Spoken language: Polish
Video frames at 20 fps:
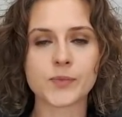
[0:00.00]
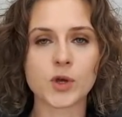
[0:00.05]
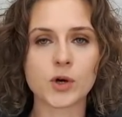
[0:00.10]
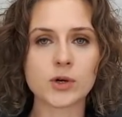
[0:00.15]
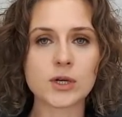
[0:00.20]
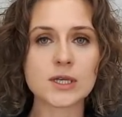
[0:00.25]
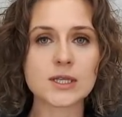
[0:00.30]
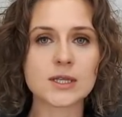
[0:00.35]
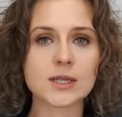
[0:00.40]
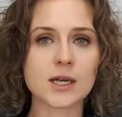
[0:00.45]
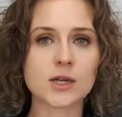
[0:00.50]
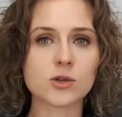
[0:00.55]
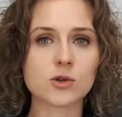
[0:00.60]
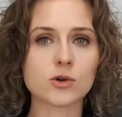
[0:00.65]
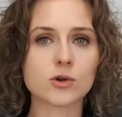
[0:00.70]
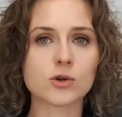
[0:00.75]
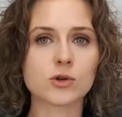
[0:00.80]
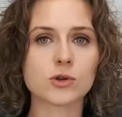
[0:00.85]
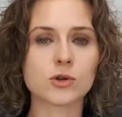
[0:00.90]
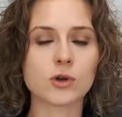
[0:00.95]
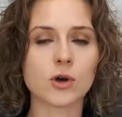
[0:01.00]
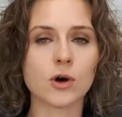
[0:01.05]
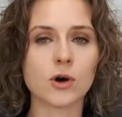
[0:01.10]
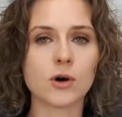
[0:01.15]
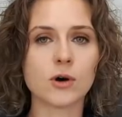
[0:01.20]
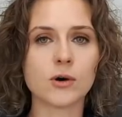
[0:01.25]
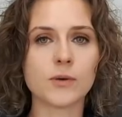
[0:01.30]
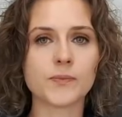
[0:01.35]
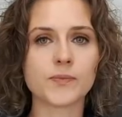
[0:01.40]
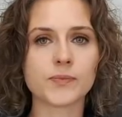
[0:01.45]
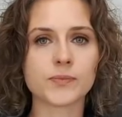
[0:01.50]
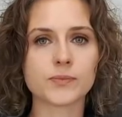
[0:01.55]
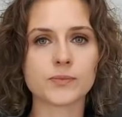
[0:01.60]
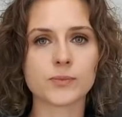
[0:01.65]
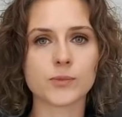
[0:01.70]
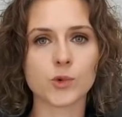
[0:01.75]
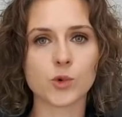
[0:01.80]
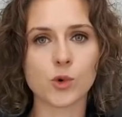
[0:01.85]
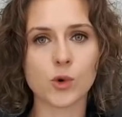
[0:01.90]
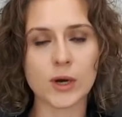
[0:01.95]
oraz na to, kto
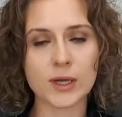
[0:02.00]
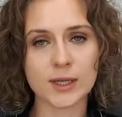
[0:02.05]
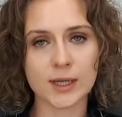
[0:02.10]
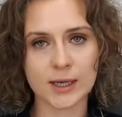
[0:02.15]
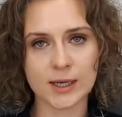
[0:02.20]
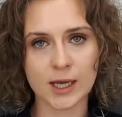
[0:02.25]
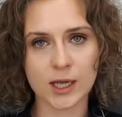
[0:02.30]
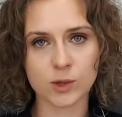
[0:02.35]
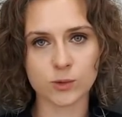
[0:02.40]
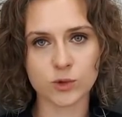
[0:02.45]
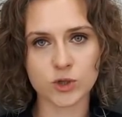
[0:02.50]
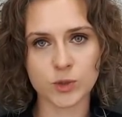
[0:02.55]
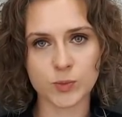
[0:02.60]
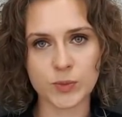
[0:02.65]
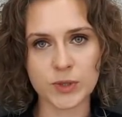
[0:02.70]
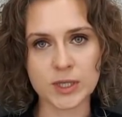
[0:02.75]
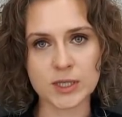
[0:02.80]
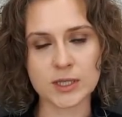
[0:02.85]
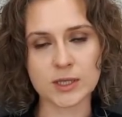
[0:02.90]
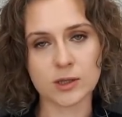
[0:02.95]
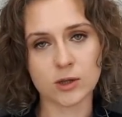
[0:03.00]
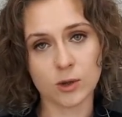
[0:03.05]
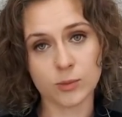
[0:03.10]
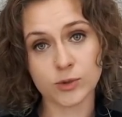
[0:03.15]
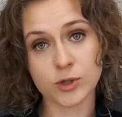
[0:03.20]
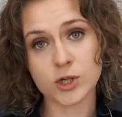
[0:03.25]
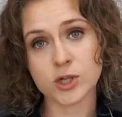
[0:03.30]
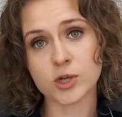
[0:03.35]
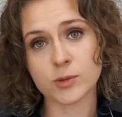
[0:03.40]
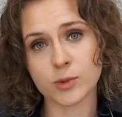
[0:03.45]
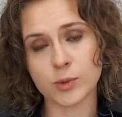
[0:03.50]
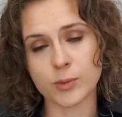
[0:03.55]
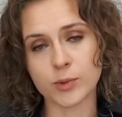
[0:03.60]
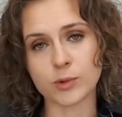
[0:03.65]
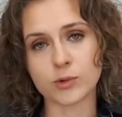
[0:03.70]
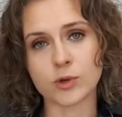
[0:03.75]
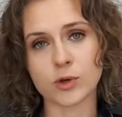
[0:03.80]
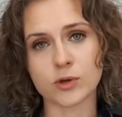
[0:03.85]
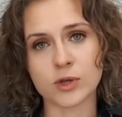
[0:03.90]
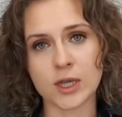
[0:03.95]
mm, układa jadłospisy. Dobrze, żeby
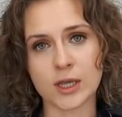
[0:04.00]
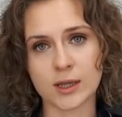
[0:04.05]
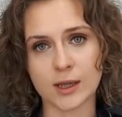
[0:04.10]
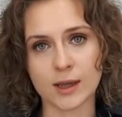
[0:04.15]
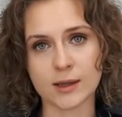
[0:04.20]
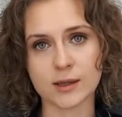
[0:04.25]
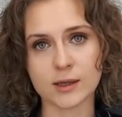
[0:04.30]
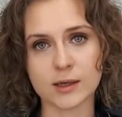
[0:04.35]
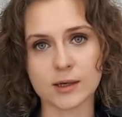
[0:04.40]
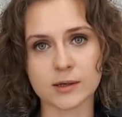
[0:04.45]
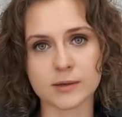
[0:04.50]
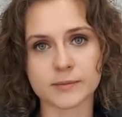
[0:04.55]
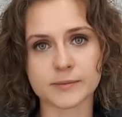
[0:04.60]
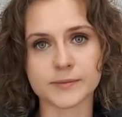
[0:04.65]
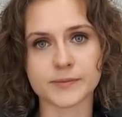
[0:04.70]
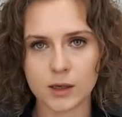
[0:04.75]
był to dietetyk.